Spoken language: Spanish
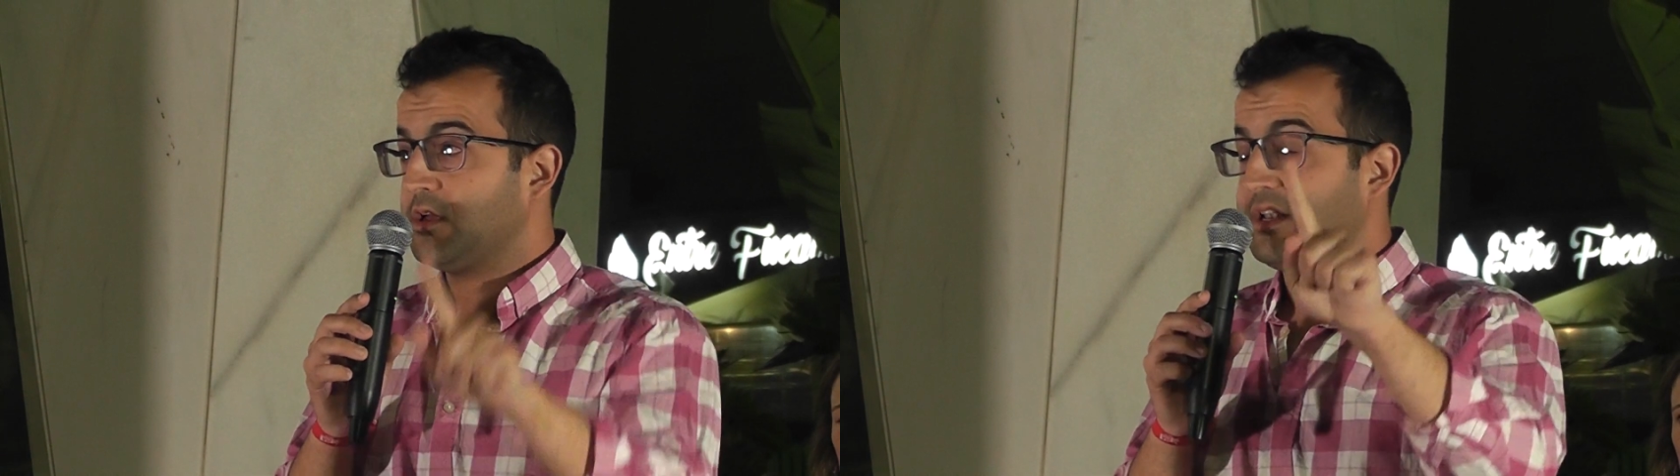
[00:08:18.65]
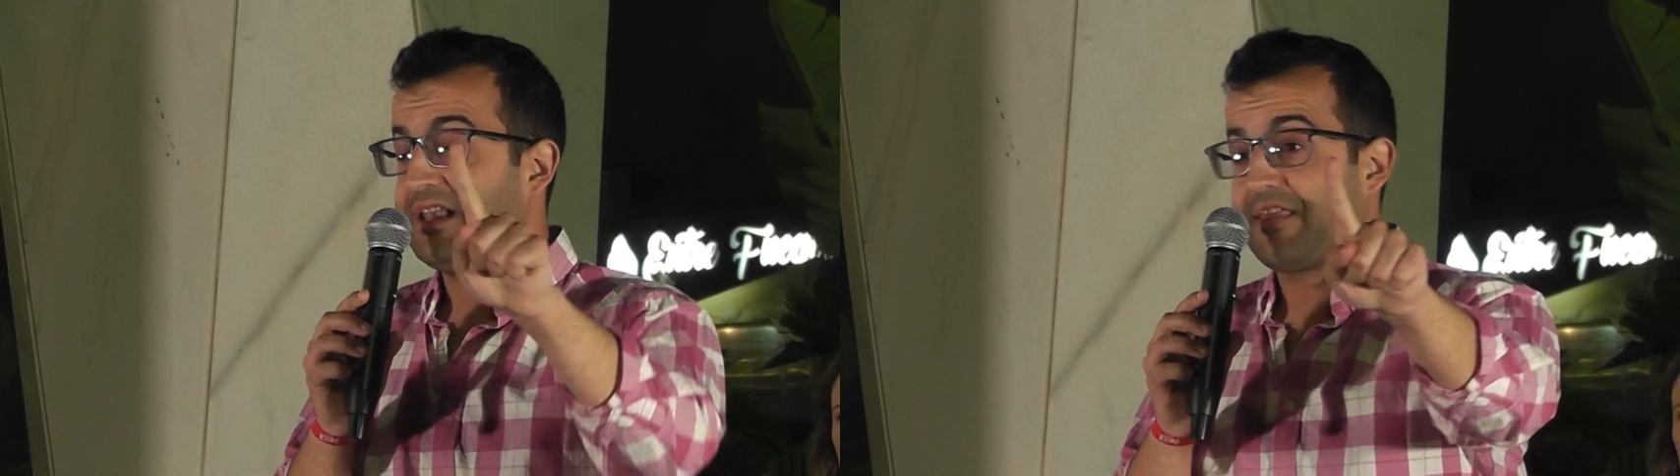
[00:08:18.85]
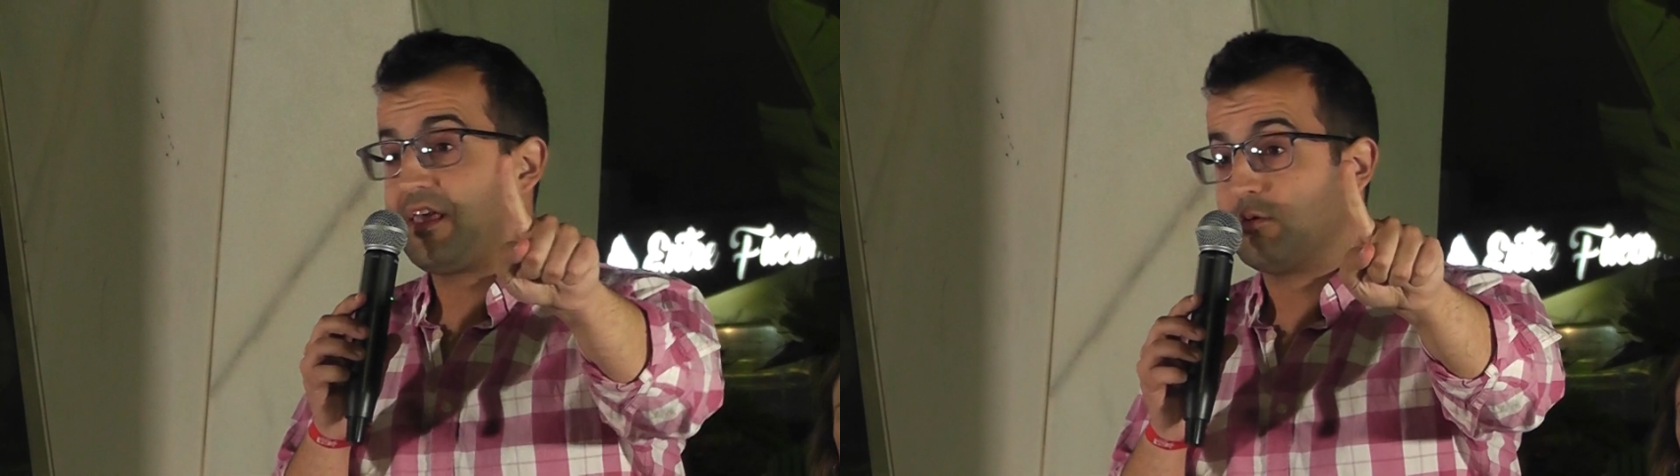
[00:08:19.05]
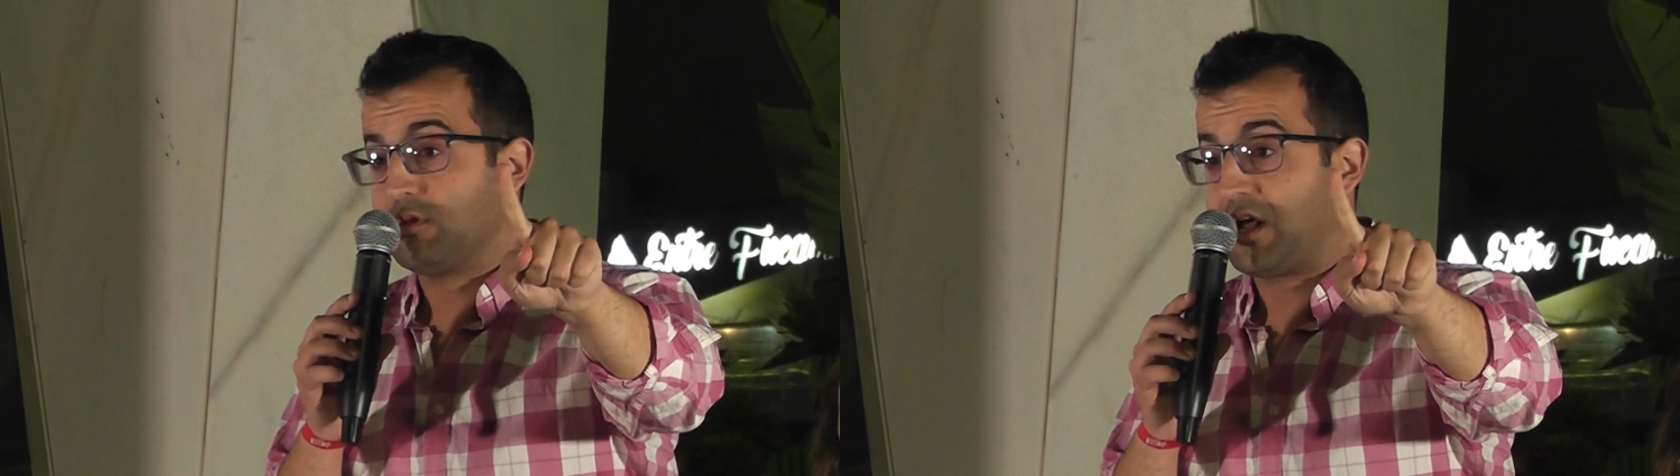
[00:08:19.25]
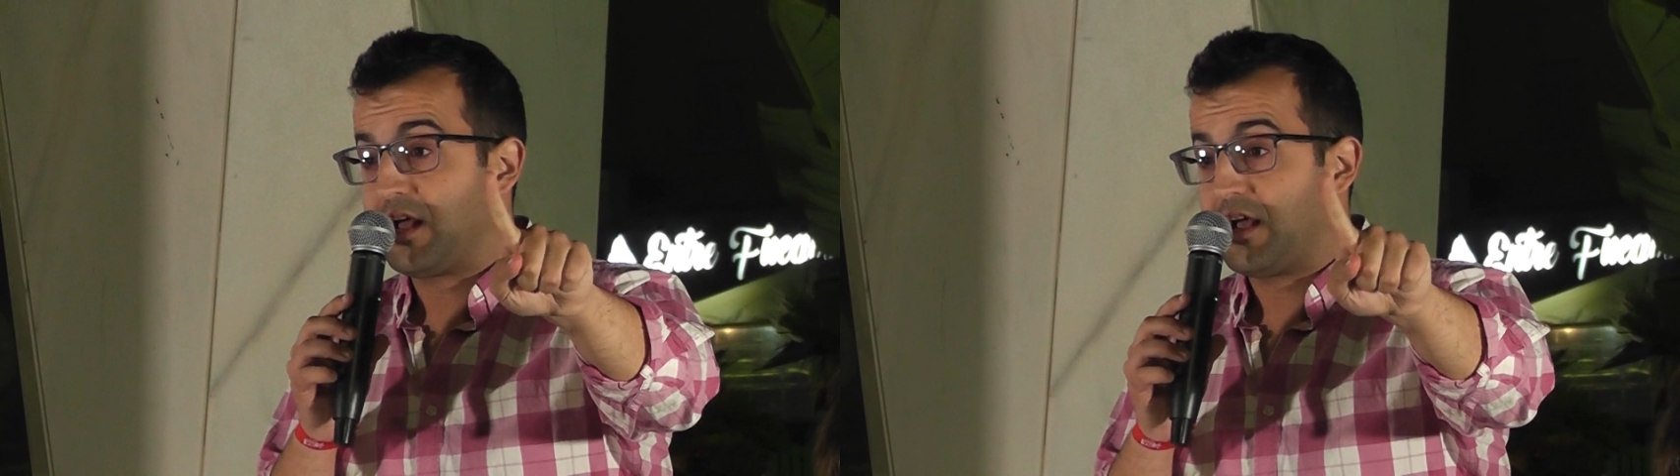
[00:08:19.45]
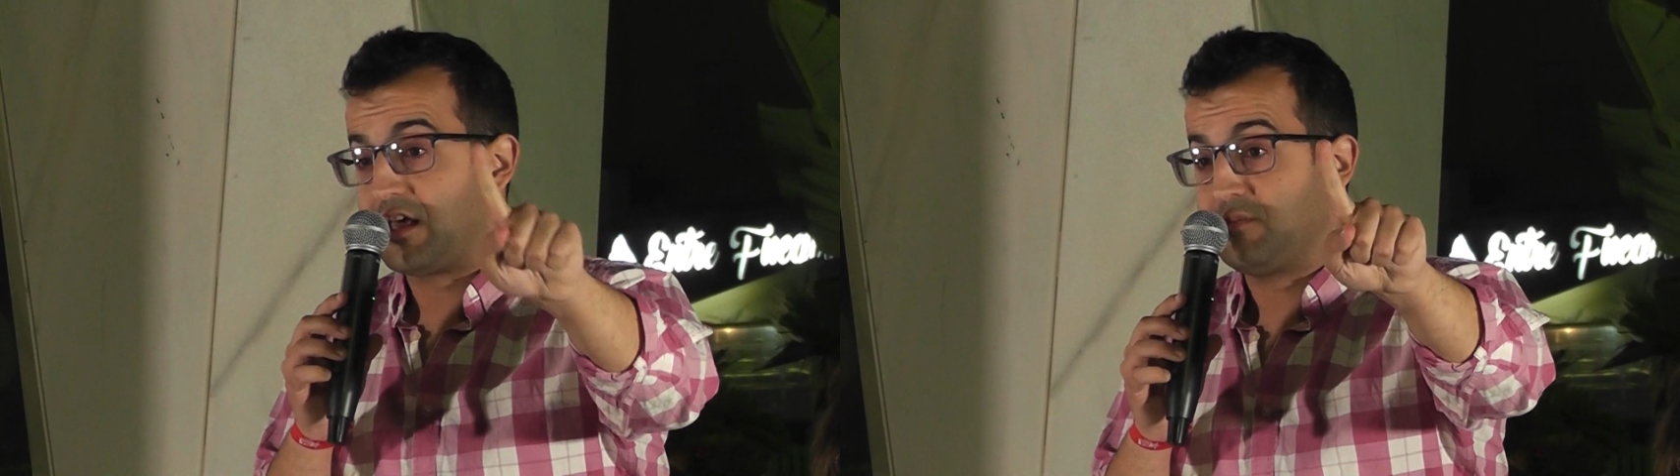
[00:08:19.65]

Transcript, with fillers: La deuda ha